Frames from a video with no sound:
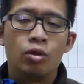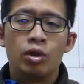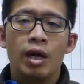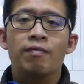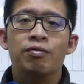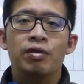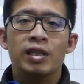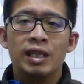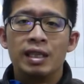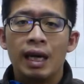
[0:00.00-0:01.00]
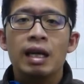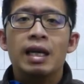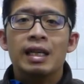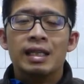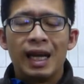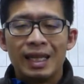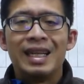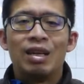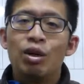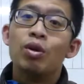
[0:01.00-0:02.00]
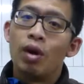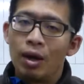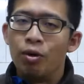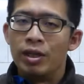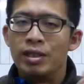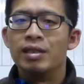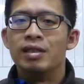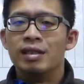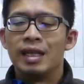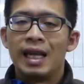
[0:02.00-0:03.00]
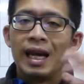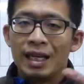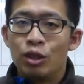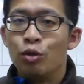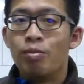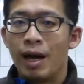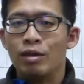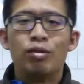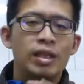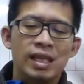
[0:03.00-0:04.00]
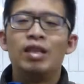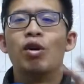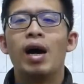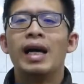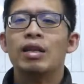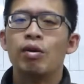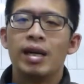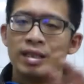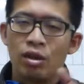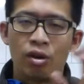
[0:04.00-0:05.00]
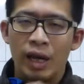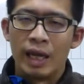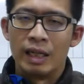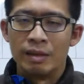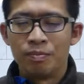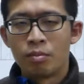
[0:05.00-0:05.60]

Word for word: 就是很符合现代。那那又另外一回事，那大家可以去买。如果你真的有爱的话，那是 OK 的。